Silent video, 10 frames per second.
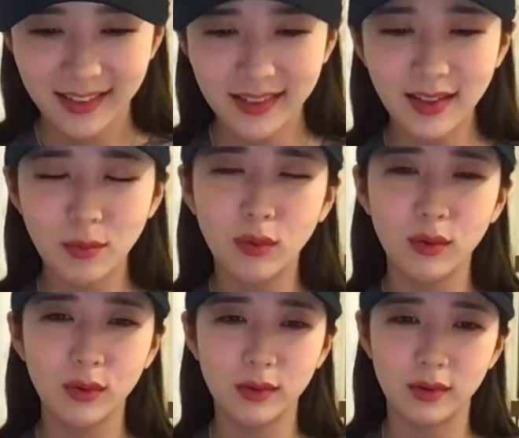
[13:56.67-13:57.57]
근데
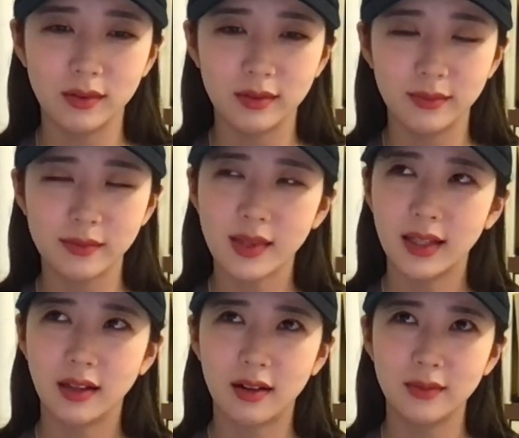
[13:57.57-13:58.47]
뭐
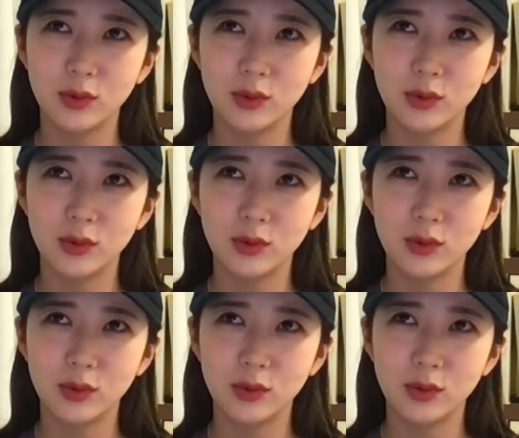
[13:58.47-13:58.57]
나름